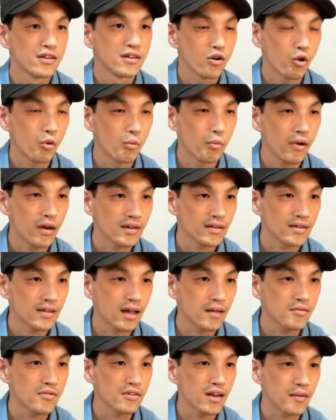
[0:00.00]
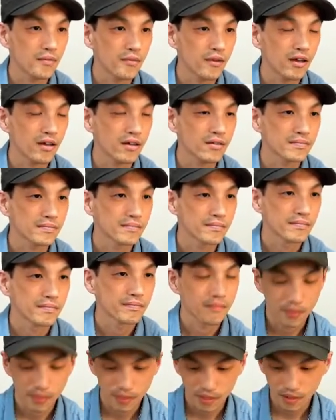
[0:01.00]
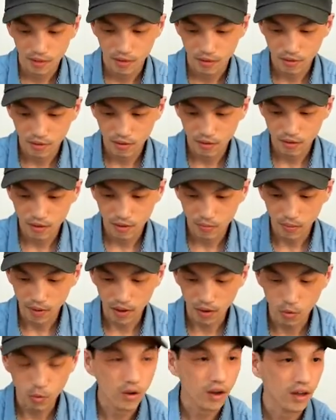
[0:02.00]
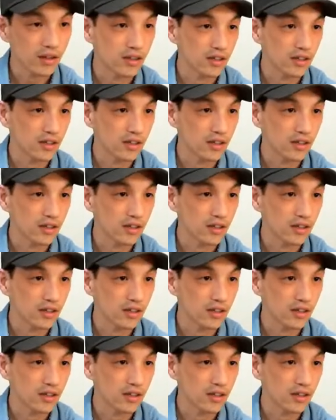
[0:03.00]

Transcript: 곱하기 3을 하면 어, 105가